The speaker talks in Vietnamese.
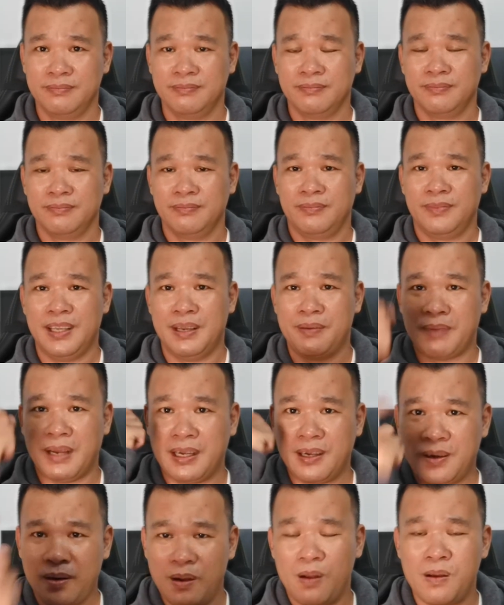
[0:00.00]
về mặt
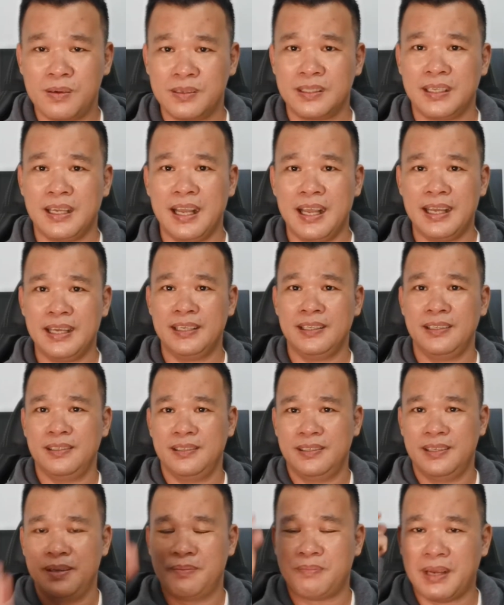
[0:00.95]
con cái về
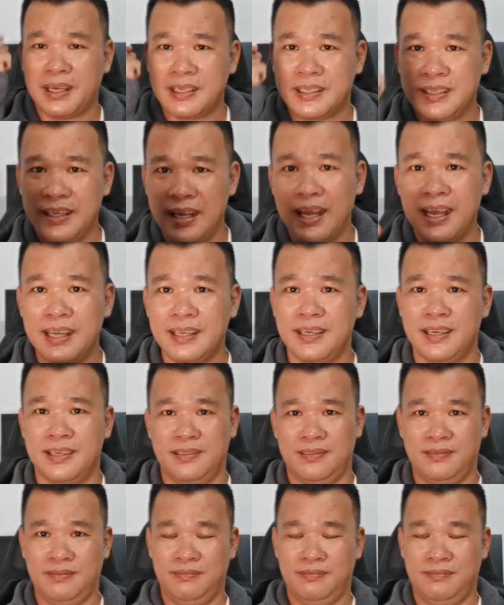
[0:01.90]
mặt gia đình